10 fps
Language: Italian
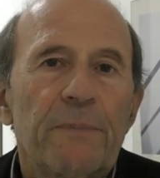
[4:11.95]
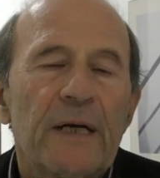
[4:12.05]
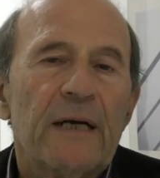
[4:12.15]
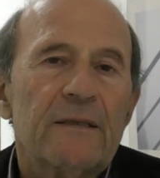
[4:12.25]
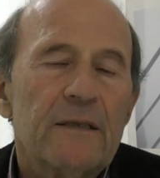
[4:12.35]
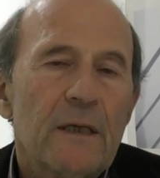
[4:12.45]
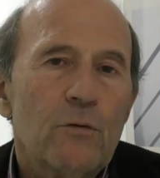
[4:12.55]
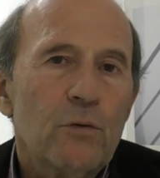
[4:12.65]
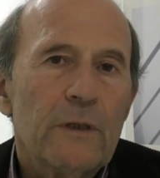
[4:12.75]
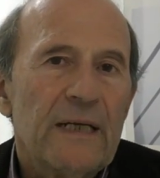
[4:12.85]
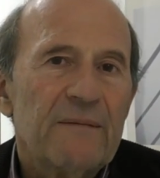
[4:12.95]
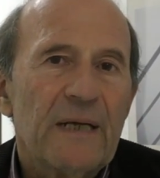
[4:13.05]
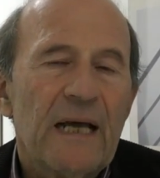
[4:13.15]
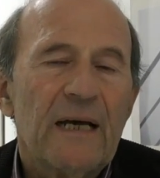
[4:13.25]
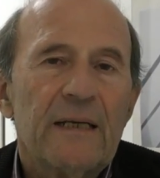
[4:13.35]
pagarsi le cure della
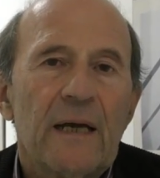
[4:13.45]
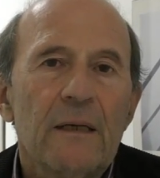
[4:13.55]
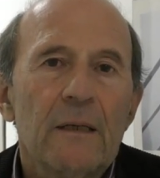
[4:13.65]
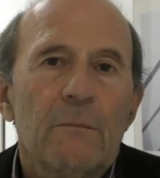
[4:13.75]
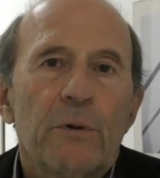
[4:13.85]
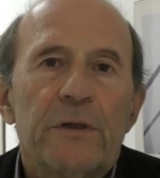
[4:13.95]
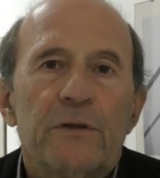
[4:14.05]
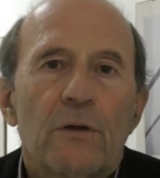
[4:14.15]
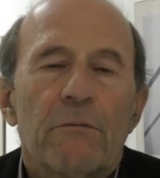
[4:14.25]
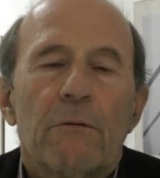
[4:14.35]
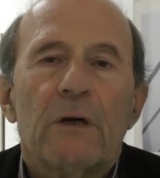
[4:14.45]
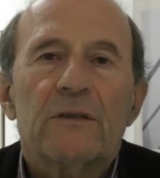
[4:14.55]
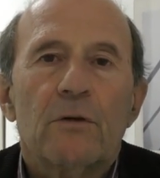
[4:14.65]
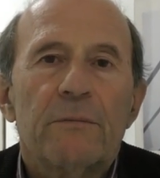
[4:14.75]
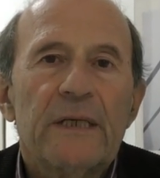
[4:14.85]
malaria, poi ne trovi
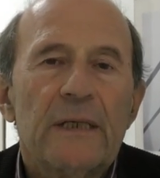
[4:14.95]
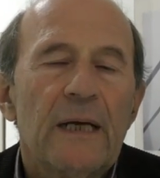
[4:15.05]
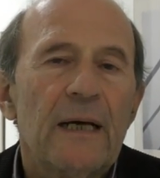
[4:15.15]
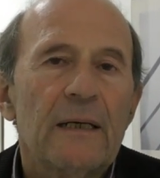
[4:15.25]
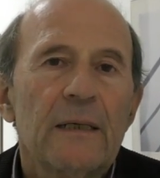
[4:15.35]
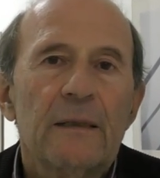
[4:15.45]
4.000